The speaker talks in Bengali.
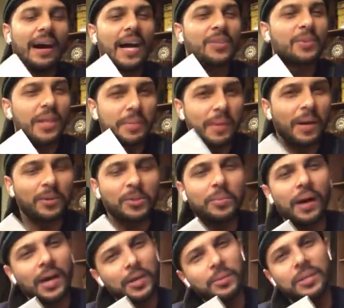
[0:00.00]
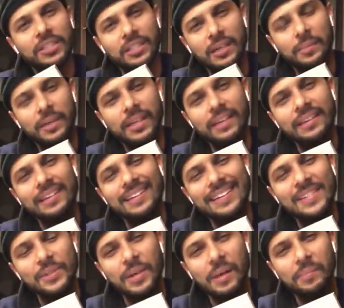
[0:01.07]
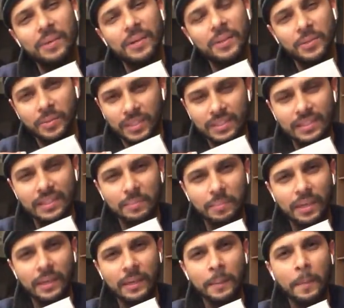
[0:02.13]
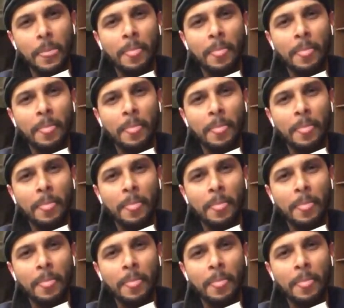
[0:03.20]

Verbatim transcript: আসলে মানুষ ভালোবাসে আমাকে সো আপনারা হয়তো রেজাল্টটা পেলেন